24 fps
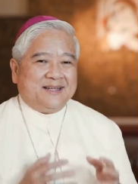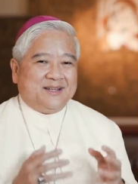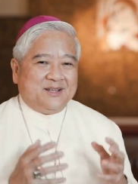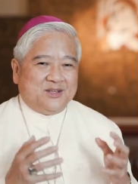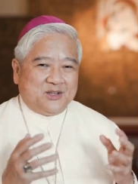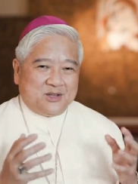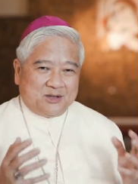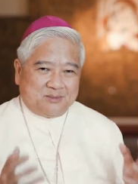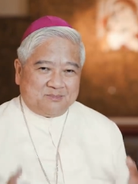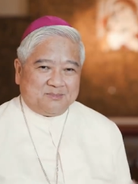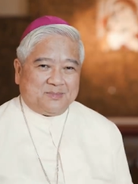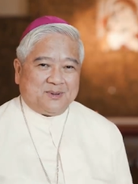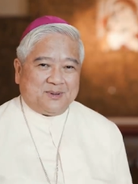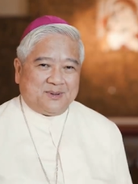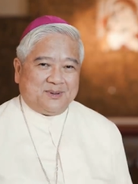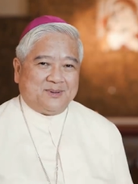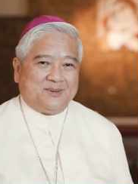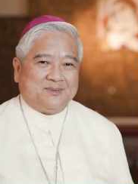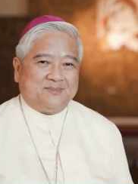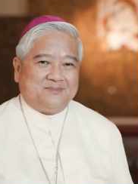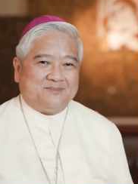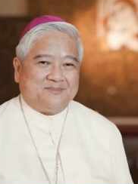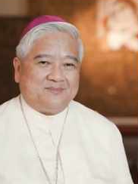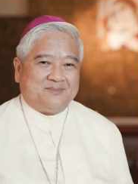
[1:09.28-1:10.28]
Yun
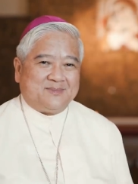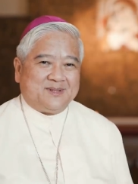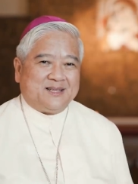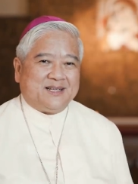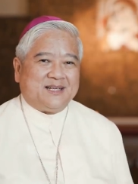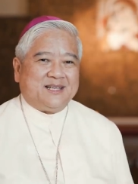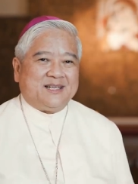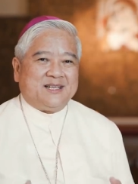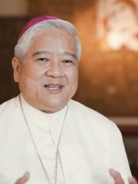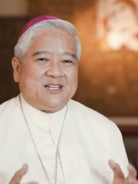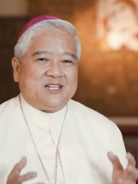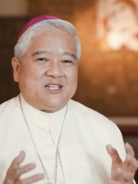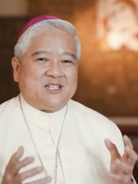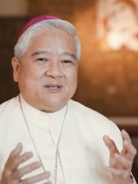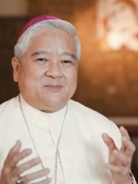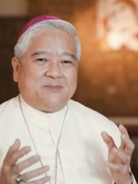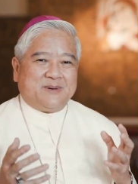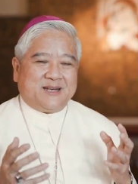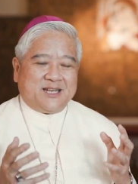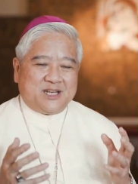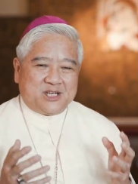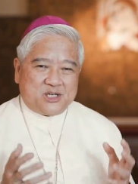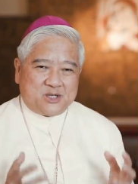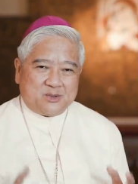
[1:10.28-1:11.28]
po.
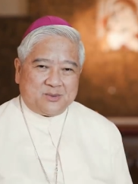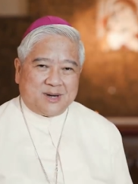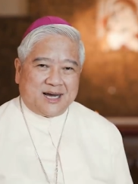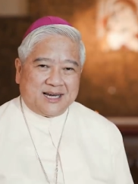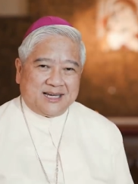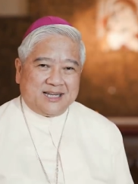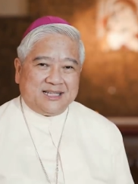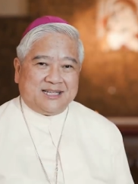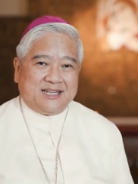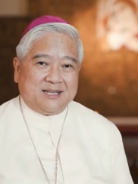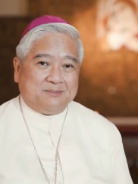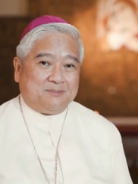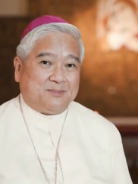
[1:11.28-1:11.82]
Spirituality